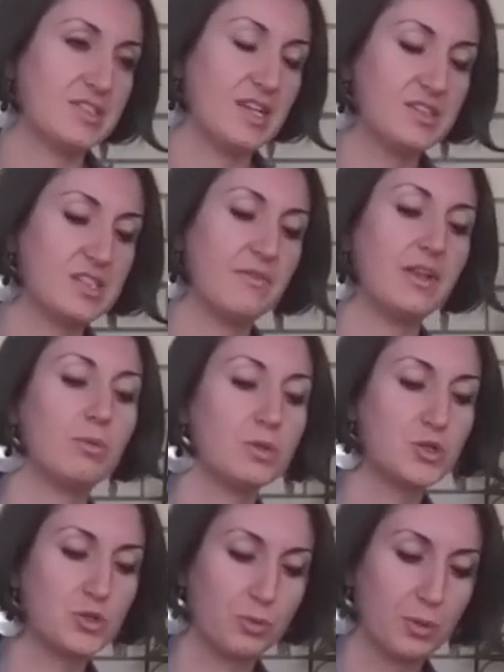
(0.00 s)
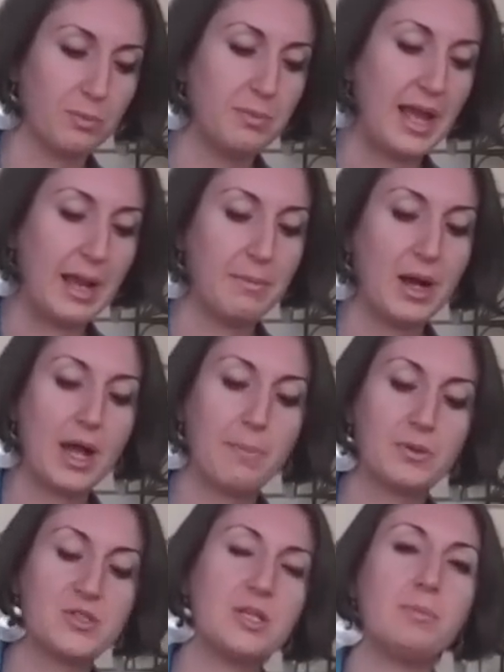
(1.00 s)
senza avere questo problema è
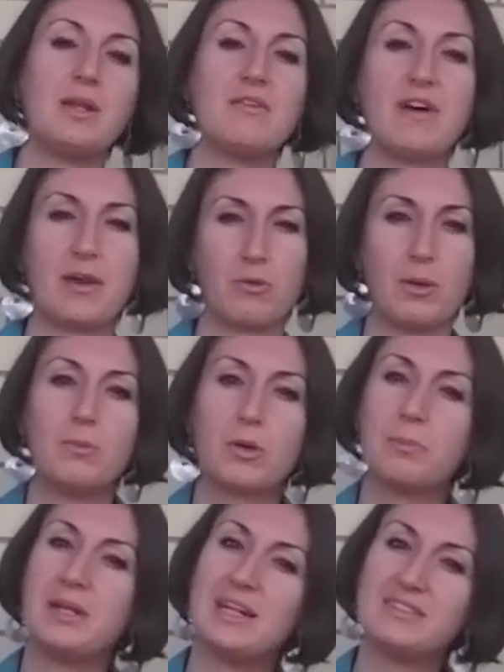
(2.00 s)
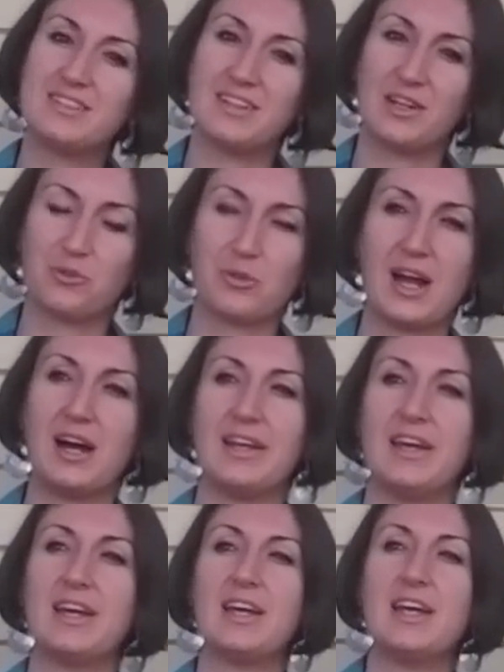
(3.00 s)
possibile fare un ammorbidente
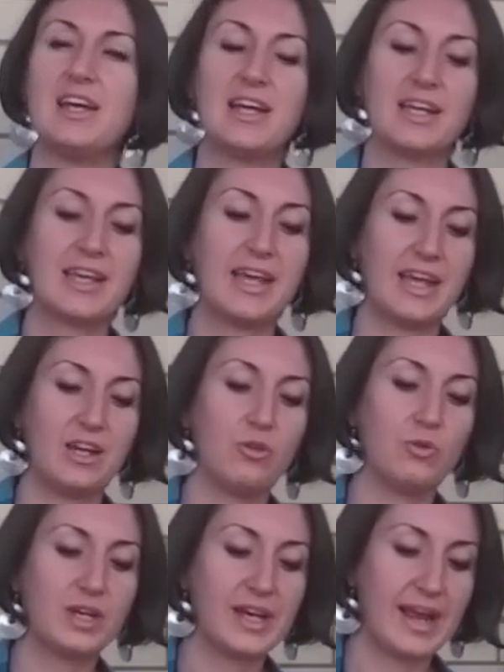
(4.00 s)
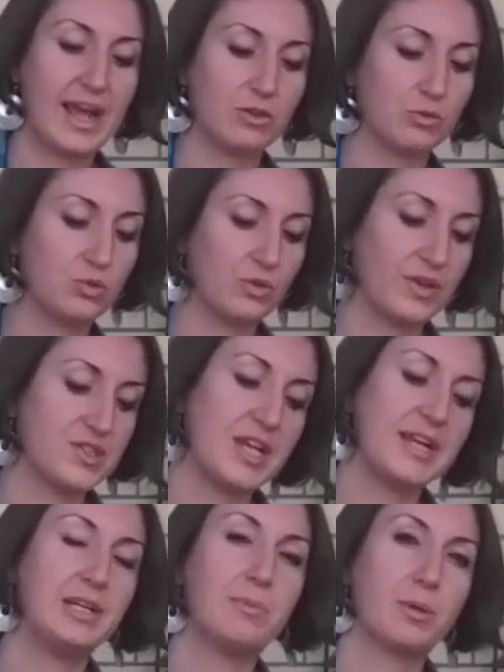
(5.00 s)
naturale che non crea tutta una
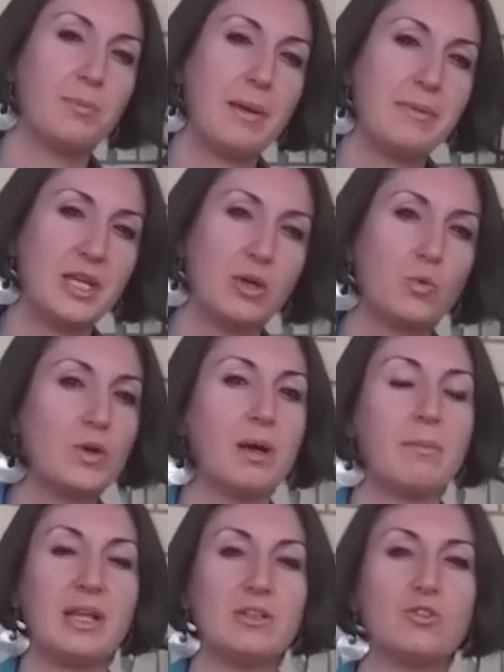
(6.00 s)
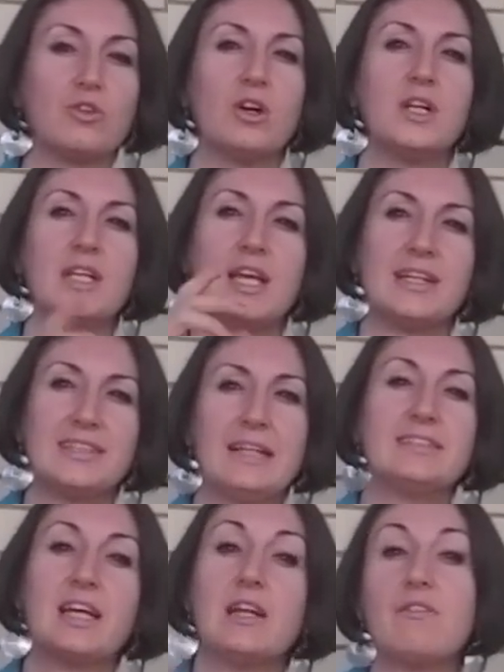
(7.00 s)
serie di problemi di inquinamento.
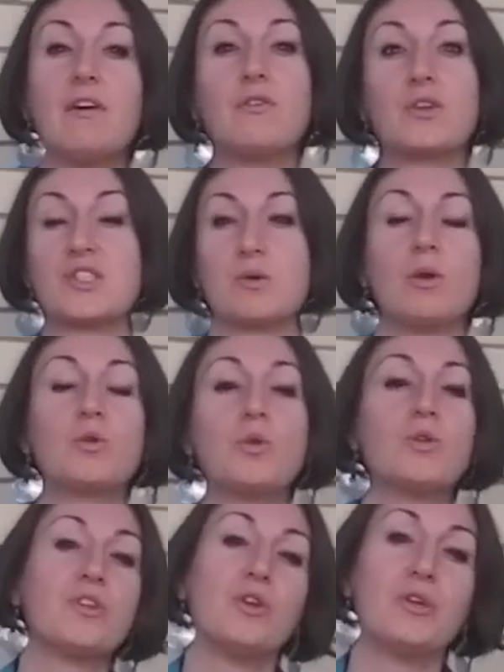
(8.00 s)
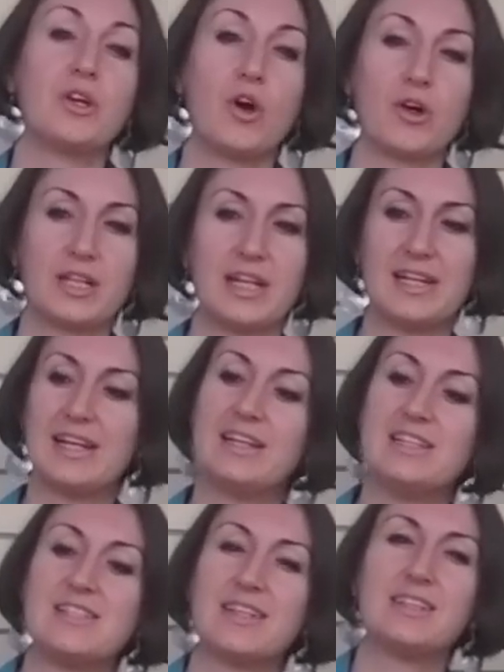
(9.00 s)
Tanti anni fa, forse qualcuno se lo ricorda, negli
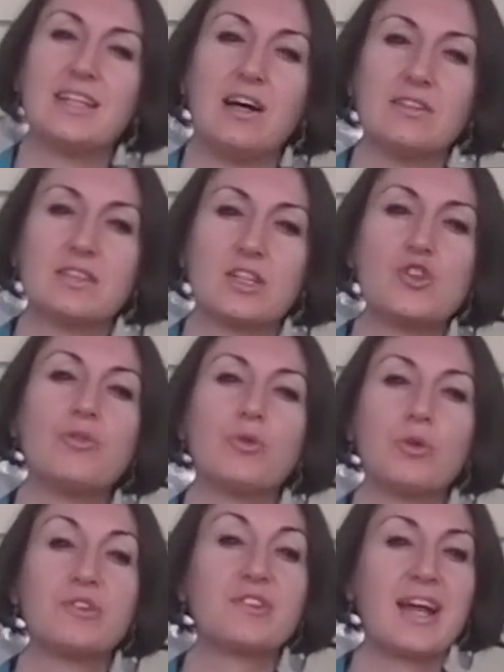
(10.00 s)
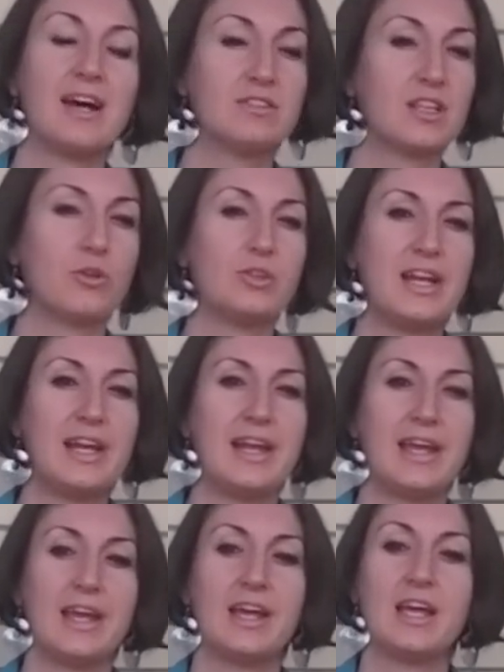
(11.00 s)
anni 70 ci fu lo scandalo
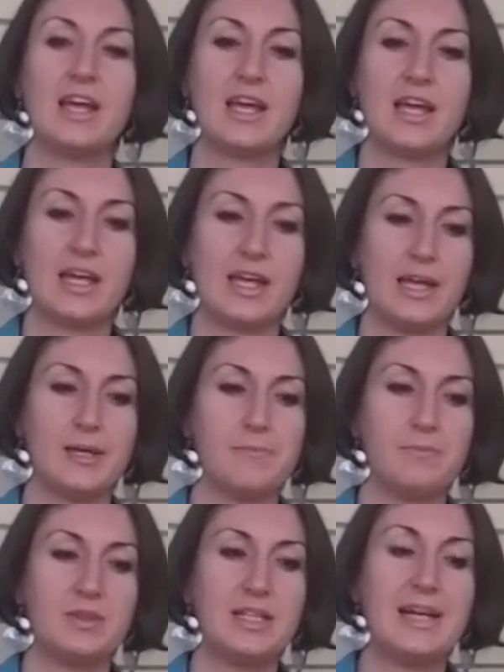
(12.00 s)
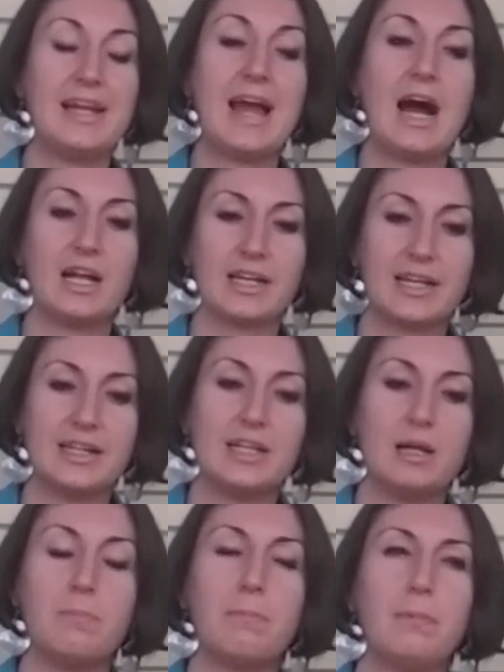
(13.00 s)
delle, eh, delle alghe, del